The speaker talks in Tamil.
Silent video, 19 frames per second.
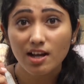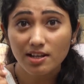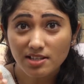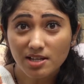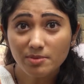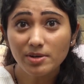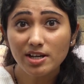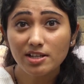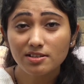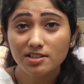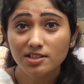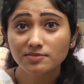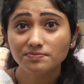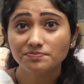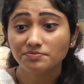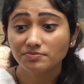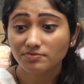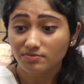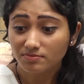அதே மாதிரி
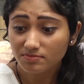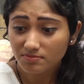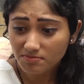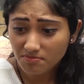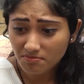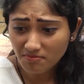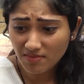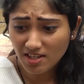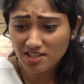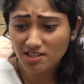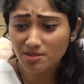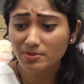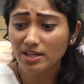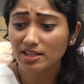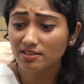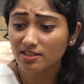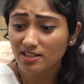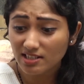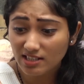இது
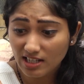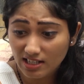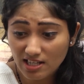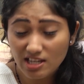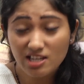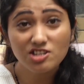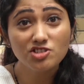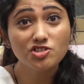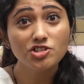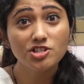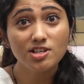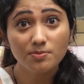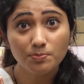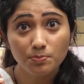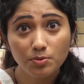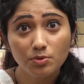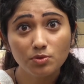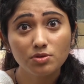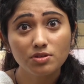மாதிரி நிறைய இஞ்சி
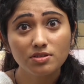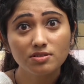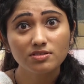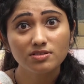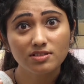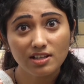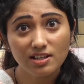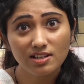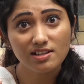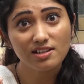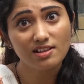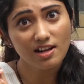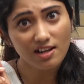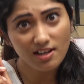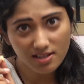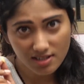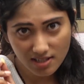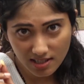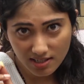பூண்டு தேன்
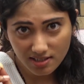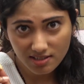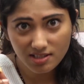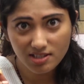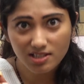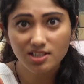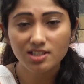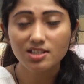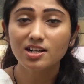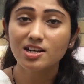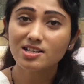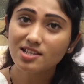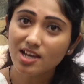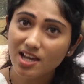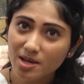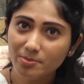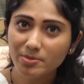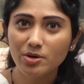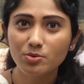இதெல்லாம் கலந்து
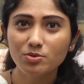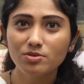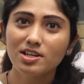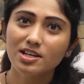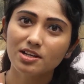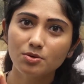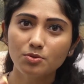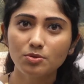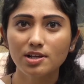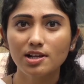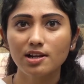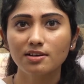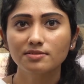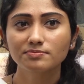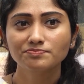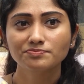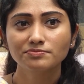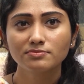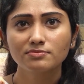கஷாயமாகவும் நீங்கள்
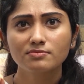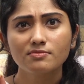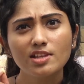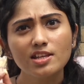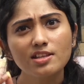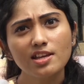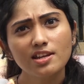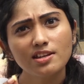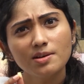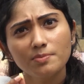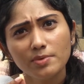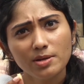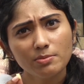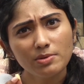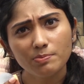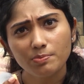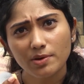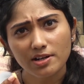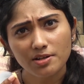குடிக்கலாம் இது என்ன
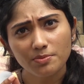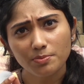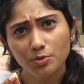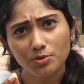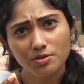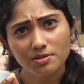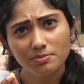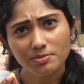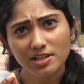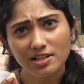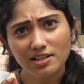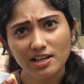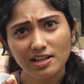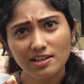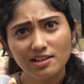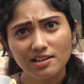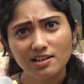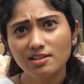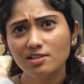நம்மளுக்கு பண்ண போகுது அப்படின்னு
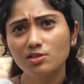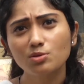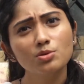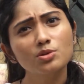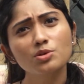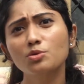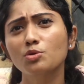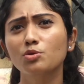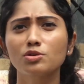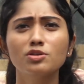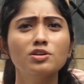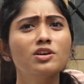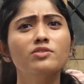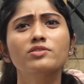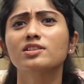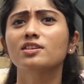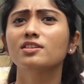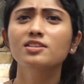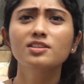கேட்டிங்கன்னா இது ஒன்றும்
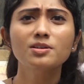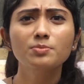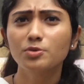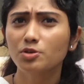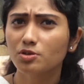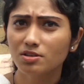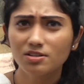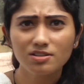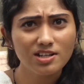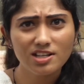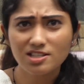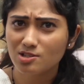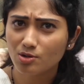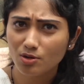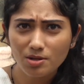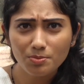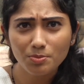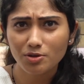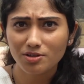கொரோனாவை தடுக்க போகிறதுன்னு நான்
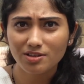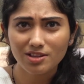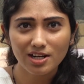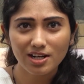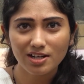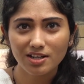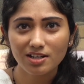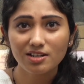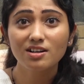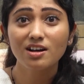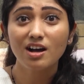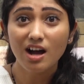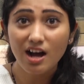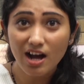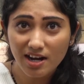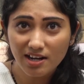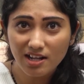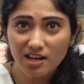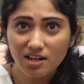சொல்ல போகிறது இல்லைங்க
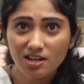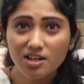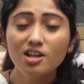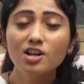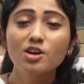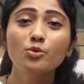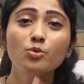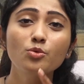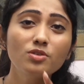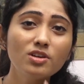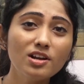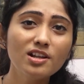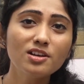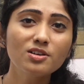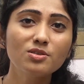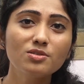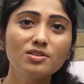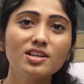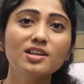ஆனால்
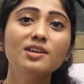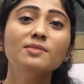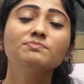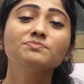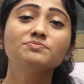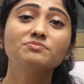உங்களுக்குடைய